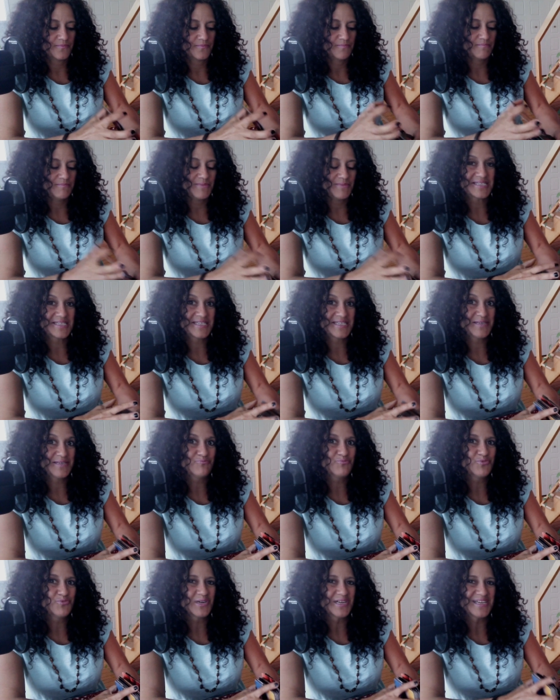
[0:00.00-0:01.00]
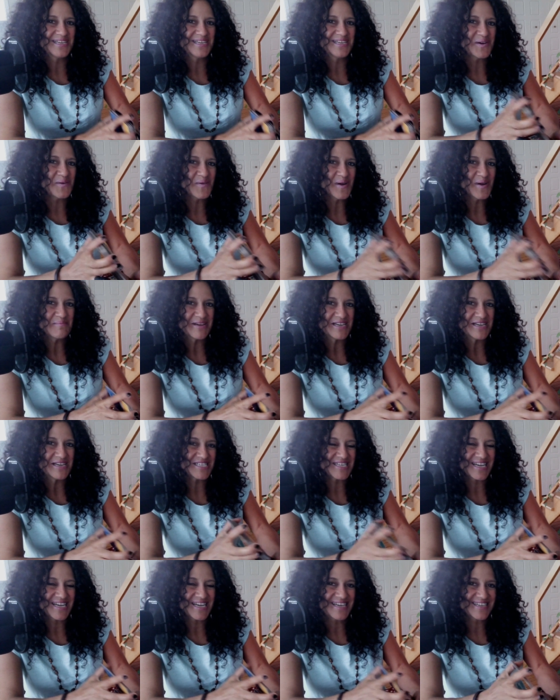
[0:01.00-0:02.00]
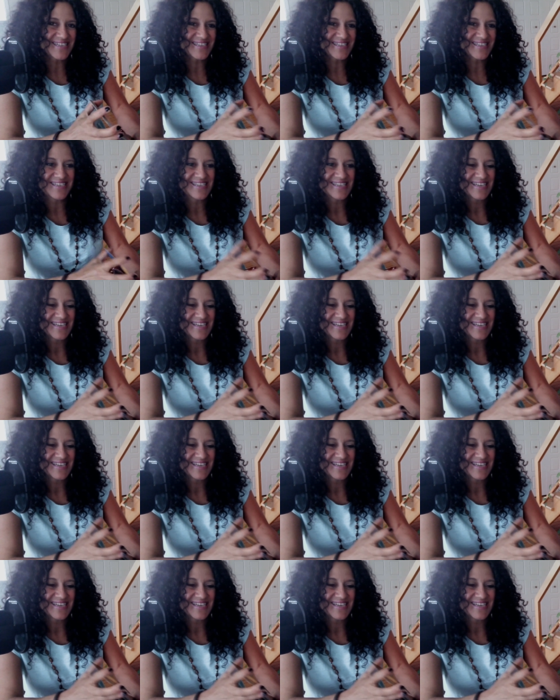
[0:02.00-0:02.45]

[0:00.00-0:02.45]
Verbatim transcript: Merci pour les dons à ma chaîne.